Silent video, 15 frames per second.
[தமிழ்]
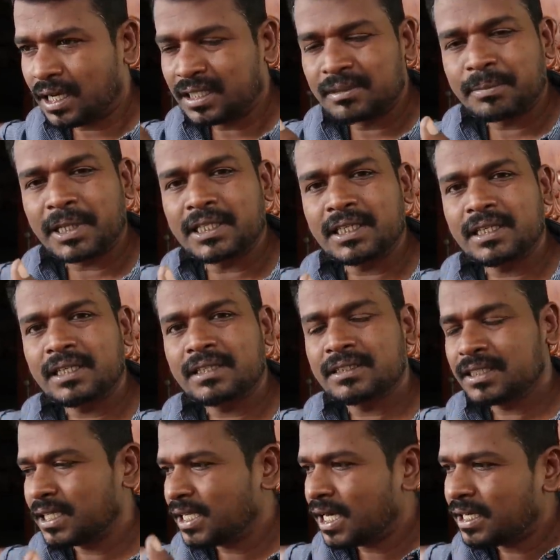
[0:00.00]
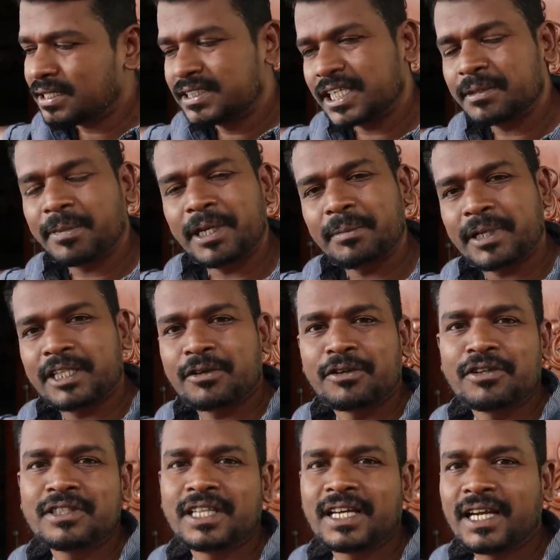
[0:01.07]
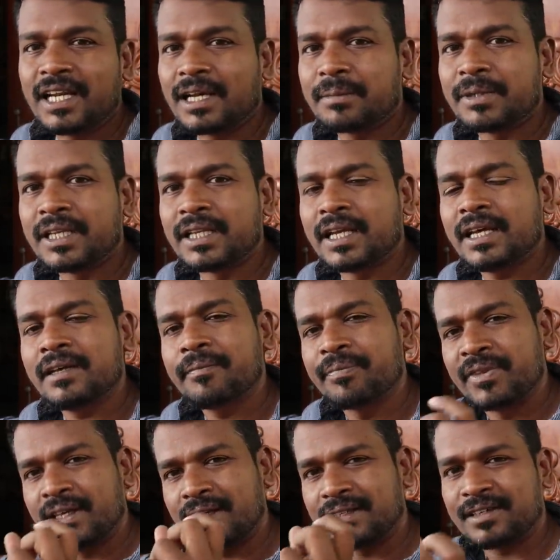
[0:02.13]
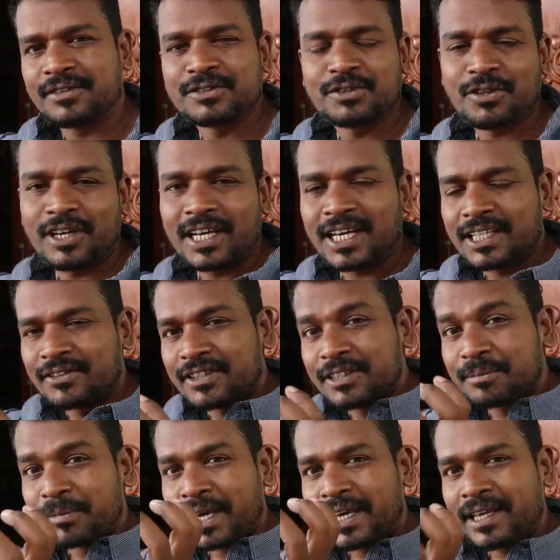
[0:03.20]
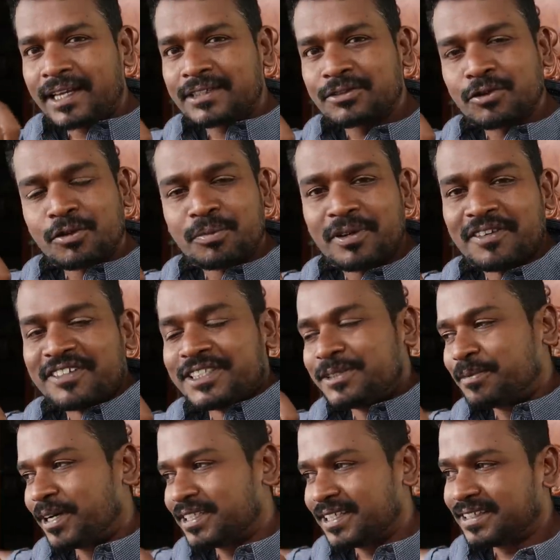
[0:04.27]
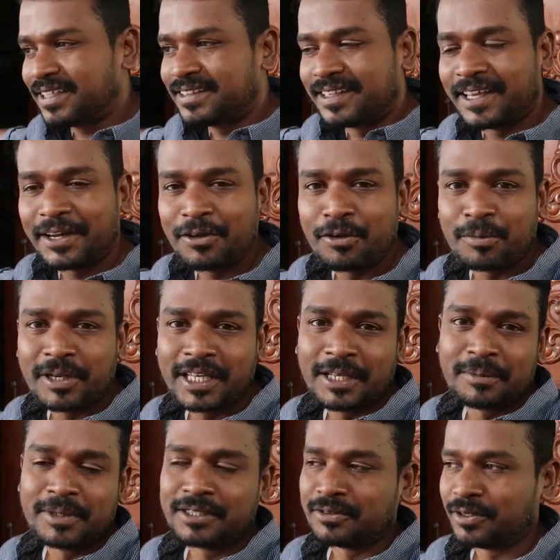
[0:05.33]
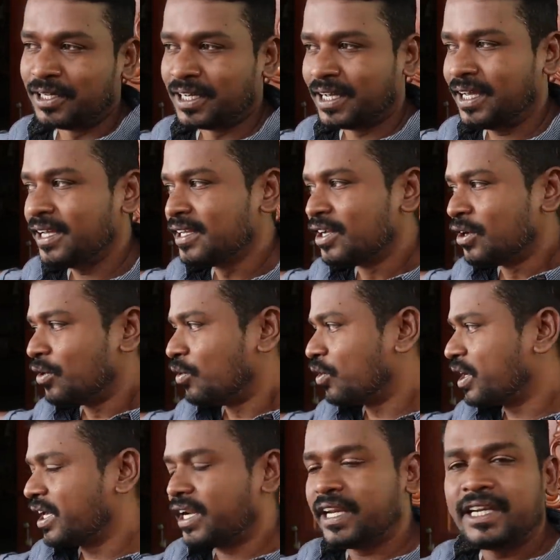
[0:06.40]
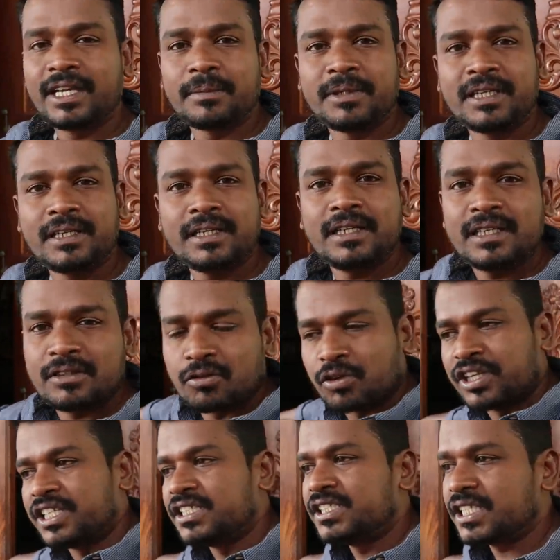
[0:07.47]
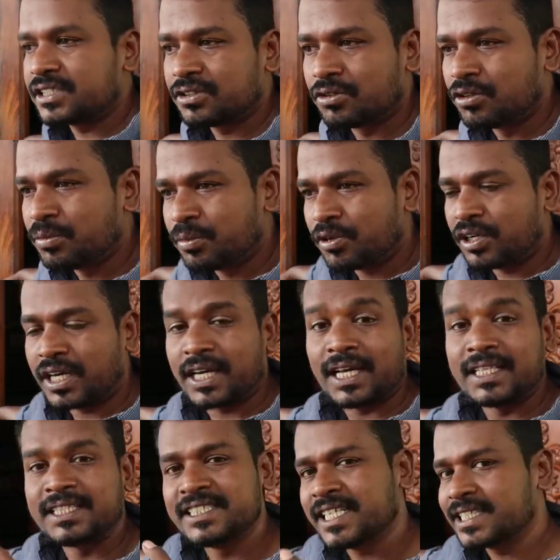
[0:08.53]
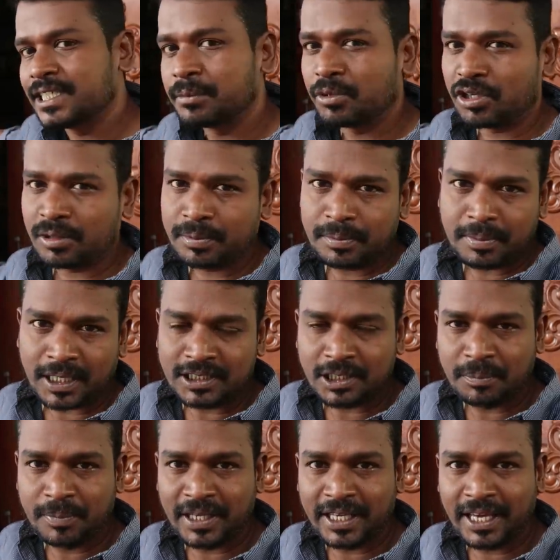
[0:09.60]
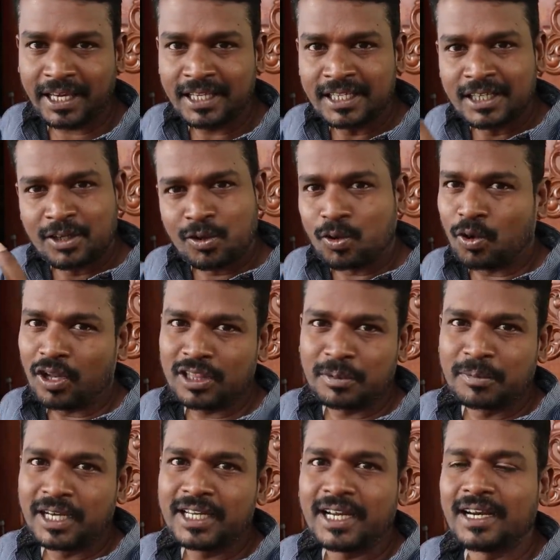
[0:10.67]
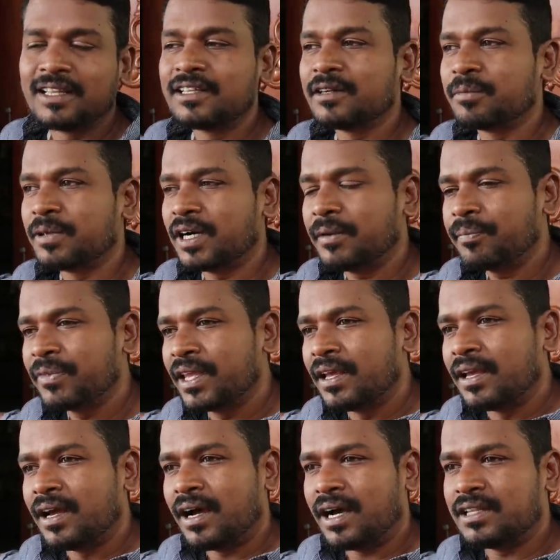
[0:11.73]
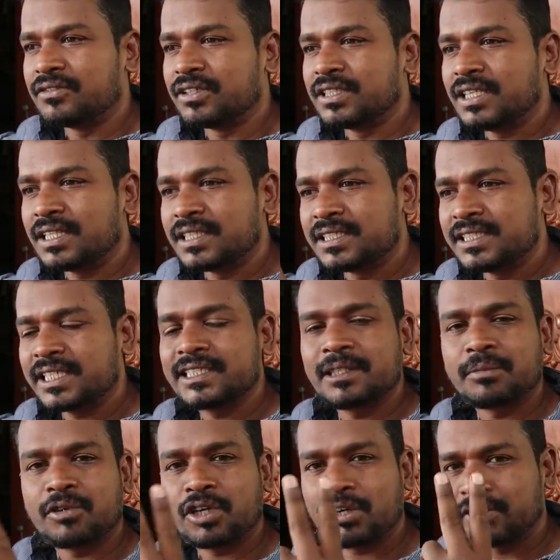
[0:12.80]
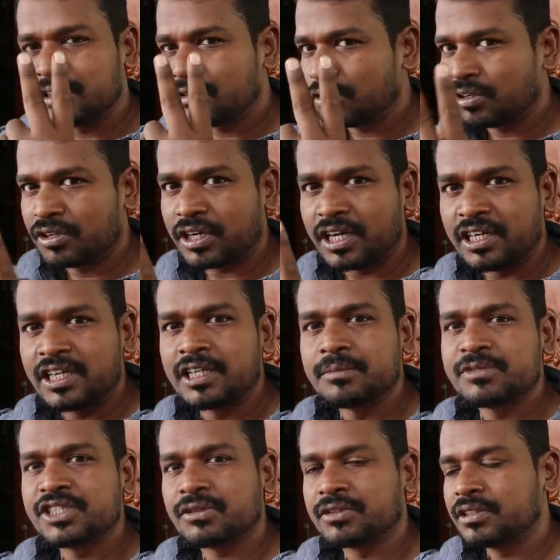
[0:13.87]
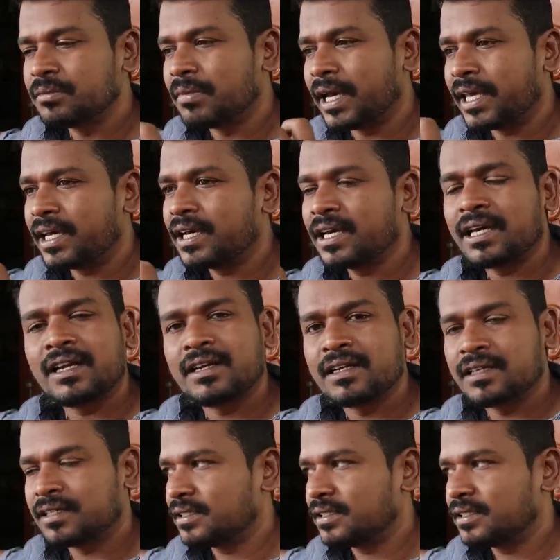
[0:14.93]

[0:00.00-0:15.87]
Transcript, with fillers: அது பார்த்தீங்கன்னா நான் செக் பண்ணி பார்த்தா ஒன்றும் தெரியல அப்படின்னு அதுக்கு அவங்க சொன்னாங்க அது வந்து மைக்ரோஸ்கோப்பில் வச்சு பார்த்தா தான் தெரியும் அப்படிங்கிற மாதிரி சொன்னாங்க ஓகே ரைட் அப்படின்ட்டு ஒரு இன்ஜெக்ஷன் ஒன்று போட்டாங்க அந்த இன்ஜெக்ஷன் போடுறப்ப பார்த்துருப்பீங்க குழந்த மாதிரி அழுதுருப்பான் அது வந்து அந்த இன்ஜெக்ஷன் போட்டால் வந்து ஒரு ரெண்டு நிமிஷம் வந்து பயங்கர